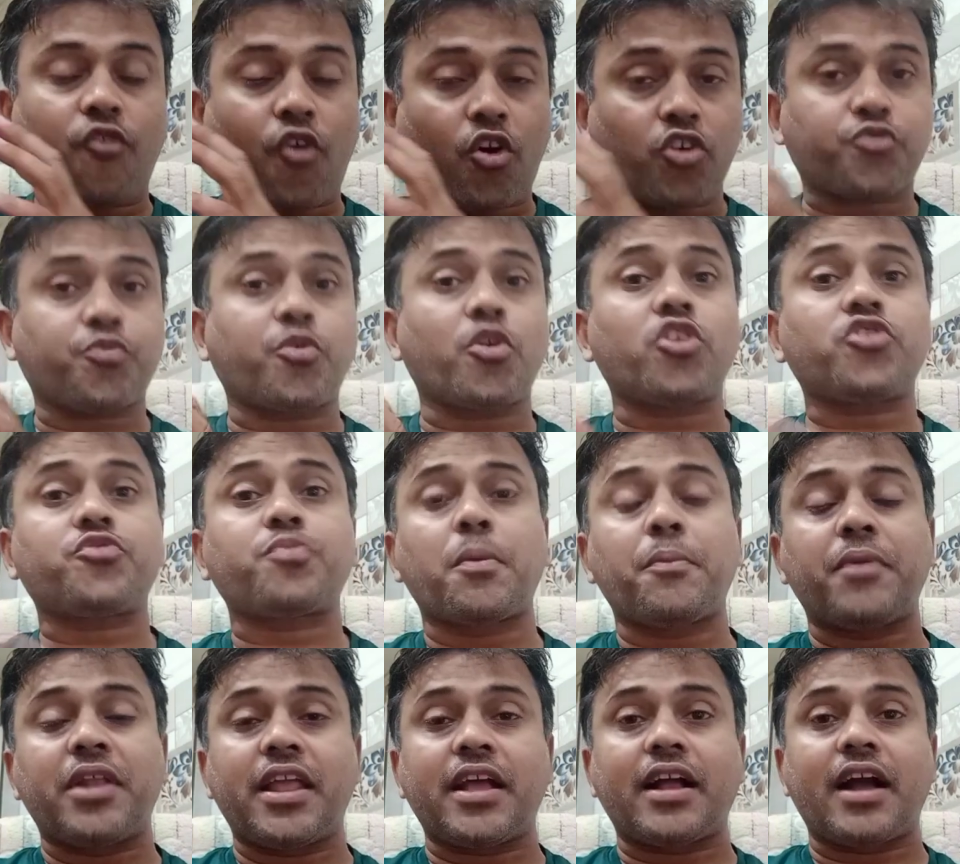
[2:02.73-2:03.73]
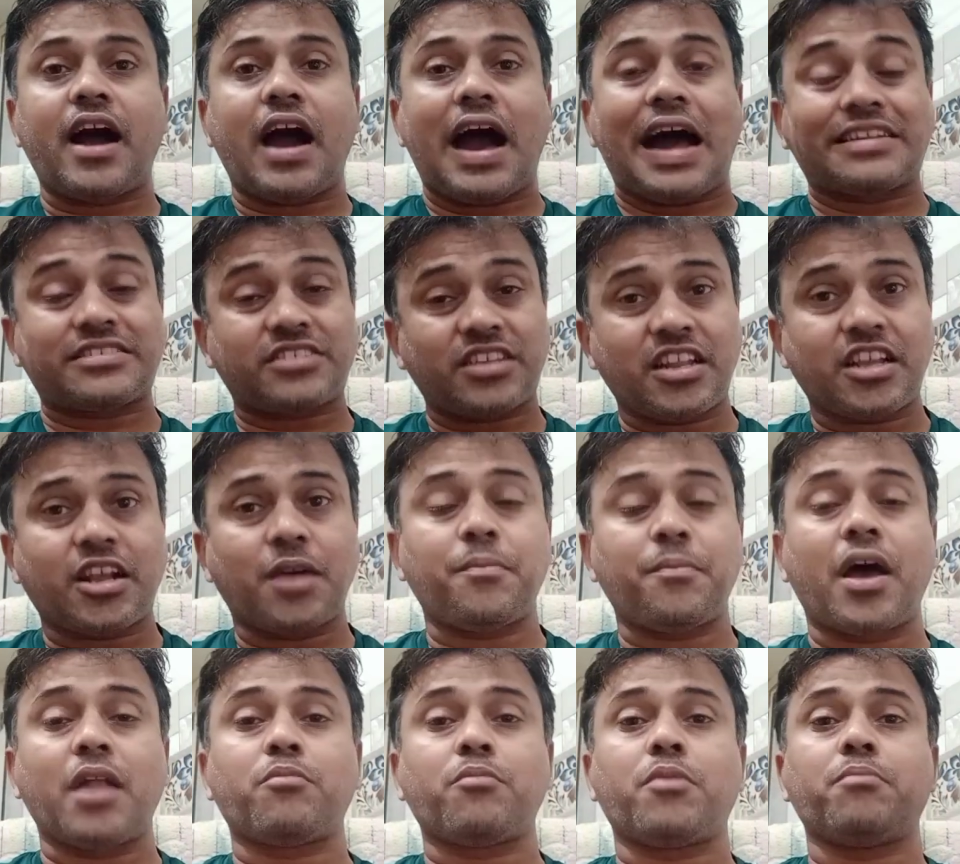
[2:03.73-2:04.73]
फॉस्फोरस में मिलेगा आर्सेनिकम
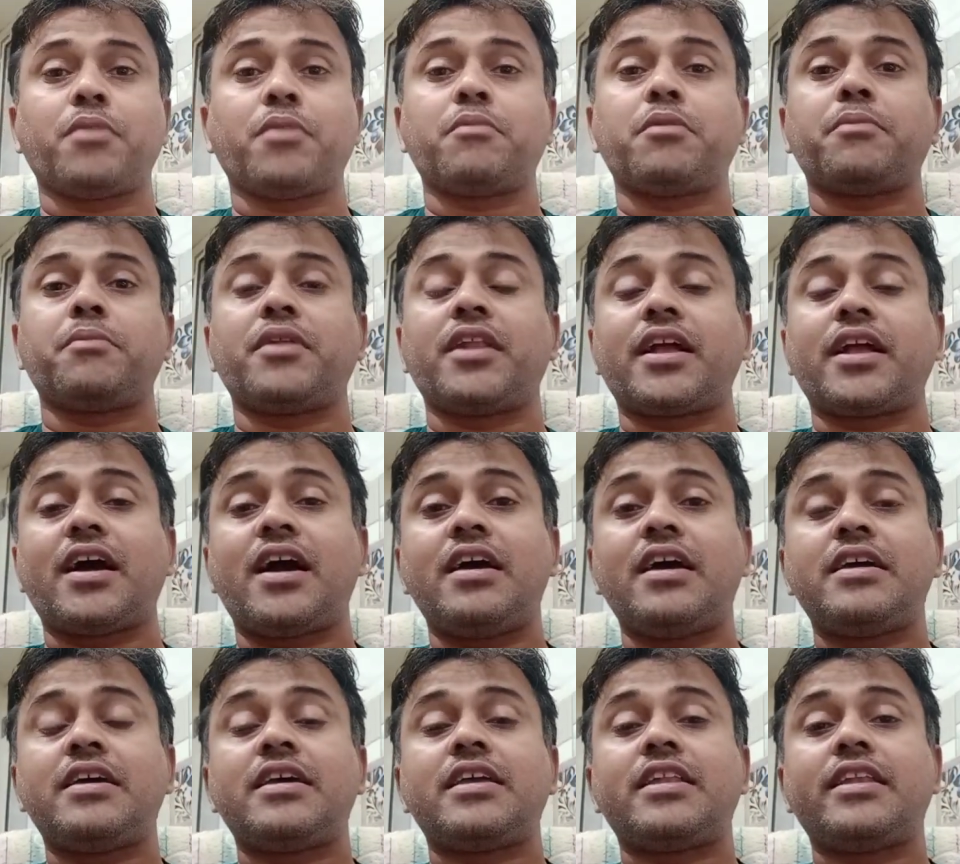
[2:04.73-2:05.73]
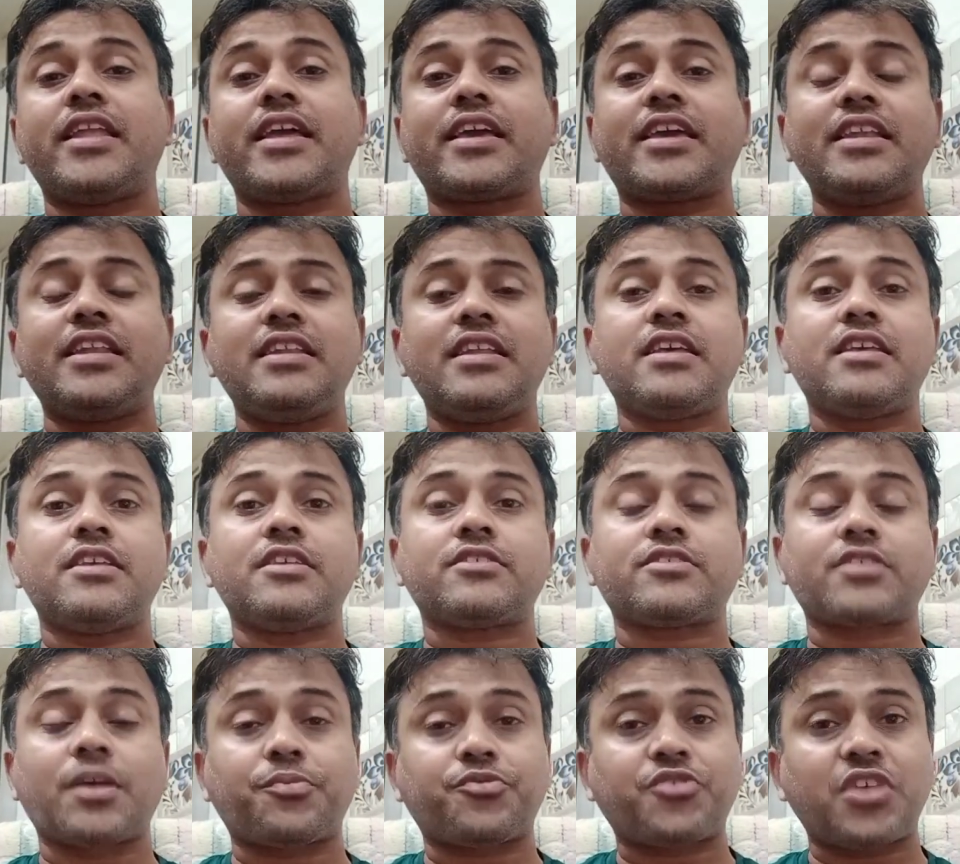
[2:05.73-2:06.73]
आल्बम में भी मिलेगा लेकिन
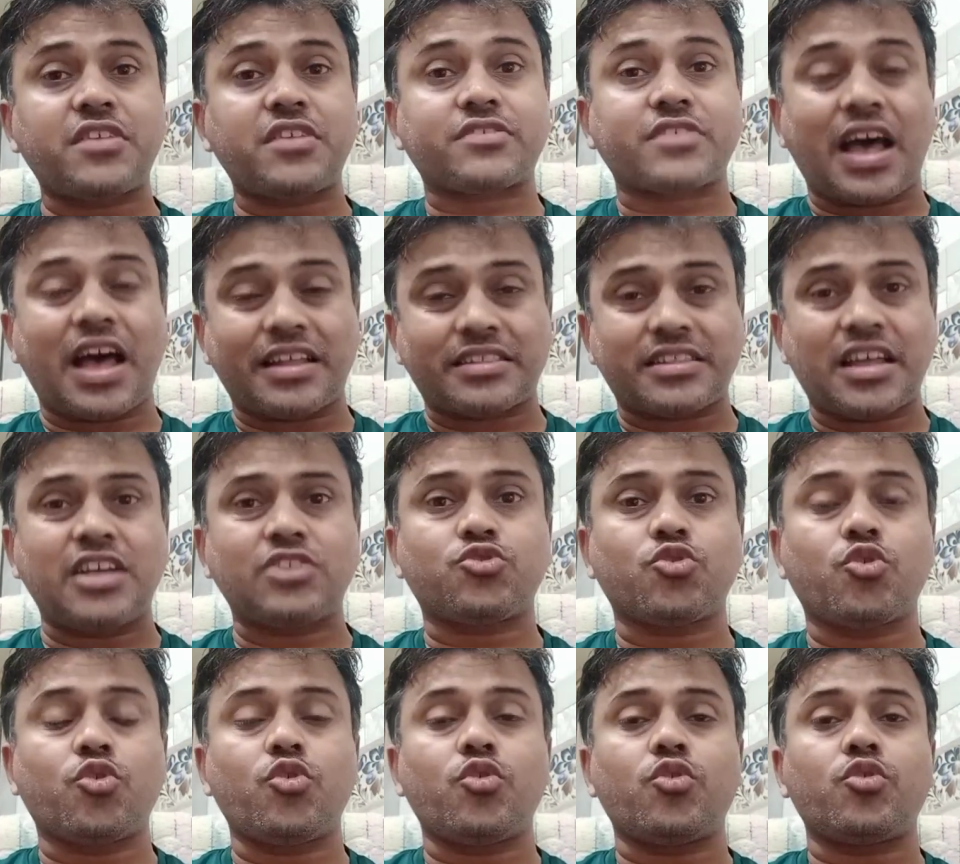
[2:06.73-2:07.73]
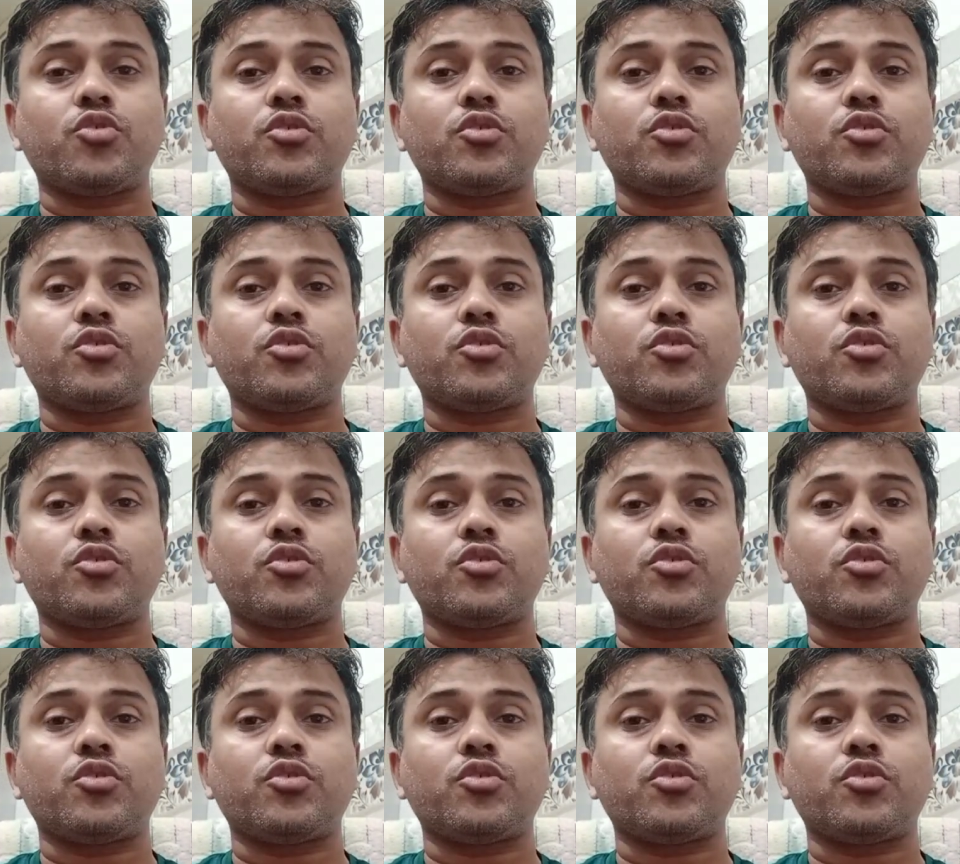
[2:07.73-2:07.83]
सबसे ज़्यादा जो